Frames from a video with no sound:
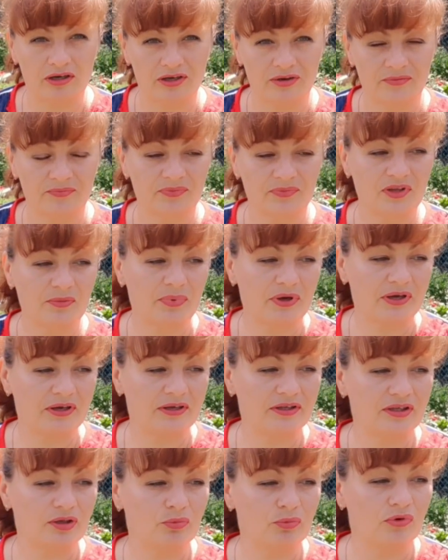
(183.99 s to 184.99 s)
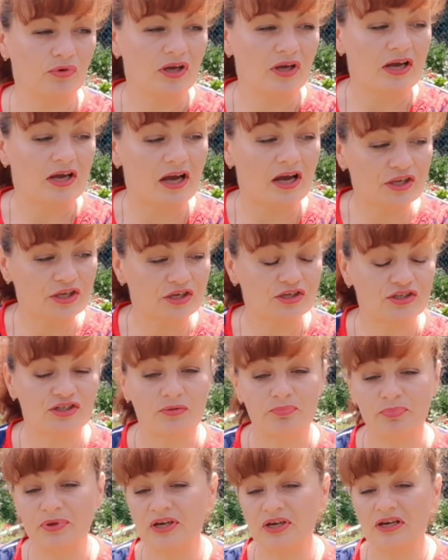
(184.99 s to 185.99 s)
Э, сухая -сухая. И поэтому, конечно,
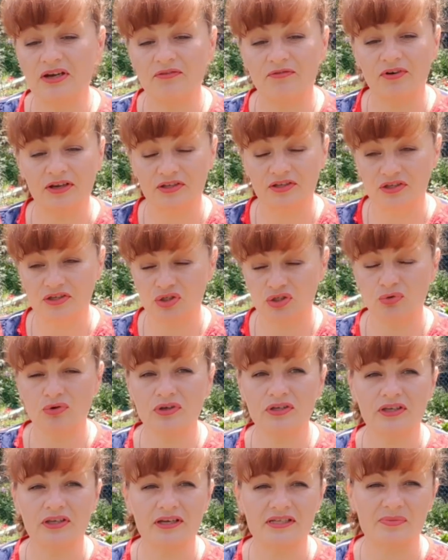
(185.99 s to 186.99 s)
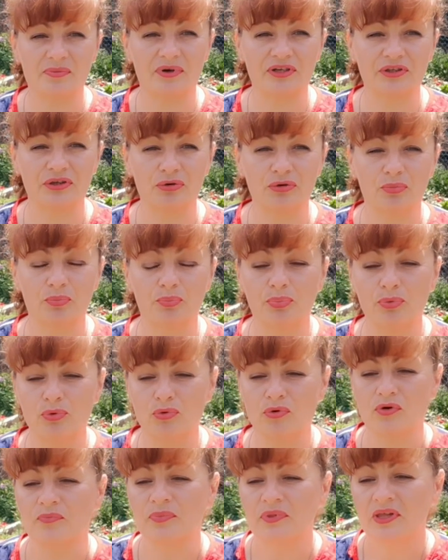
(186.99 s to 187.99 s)
переливать не стоит. Я смотрю
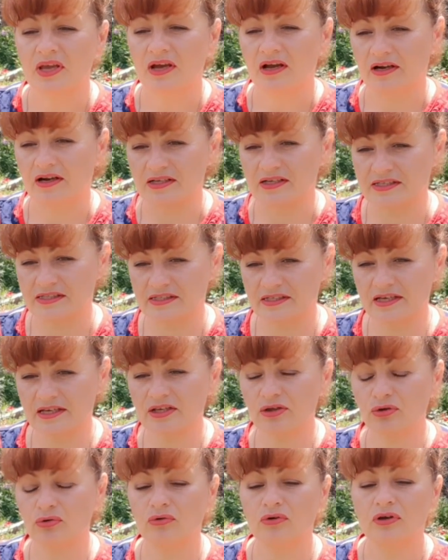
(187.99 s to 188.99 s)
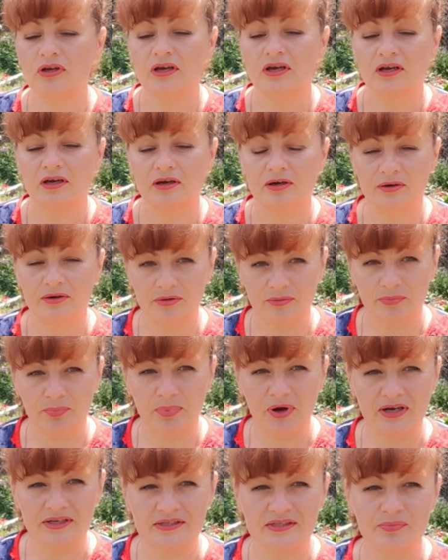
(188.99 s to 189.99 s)
по растению, э,
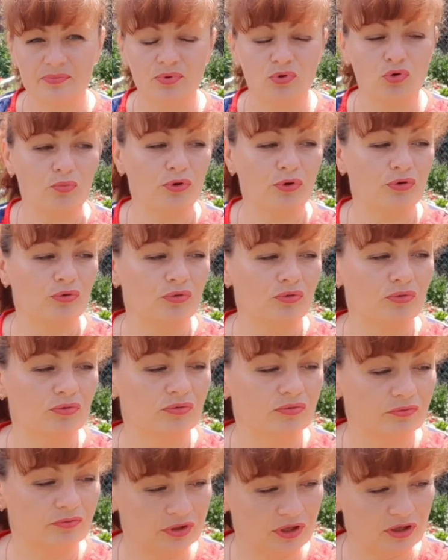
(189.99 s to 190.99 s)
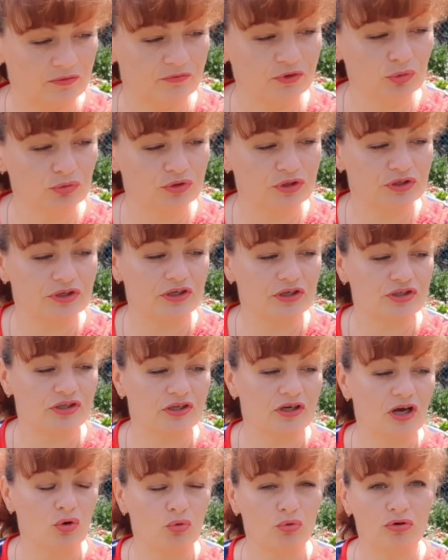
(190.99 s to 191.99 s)
пальцем пробую вот так внутрь даже,
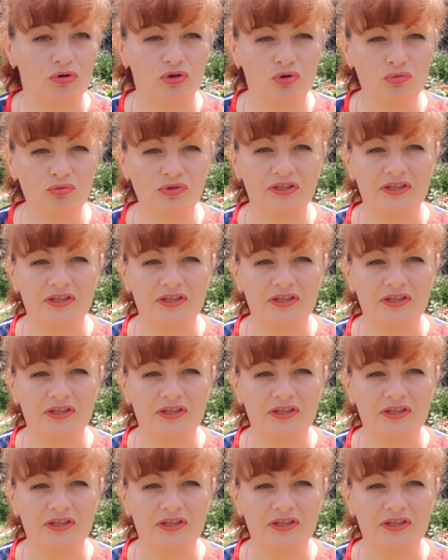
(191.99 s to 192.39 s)
какой грунт.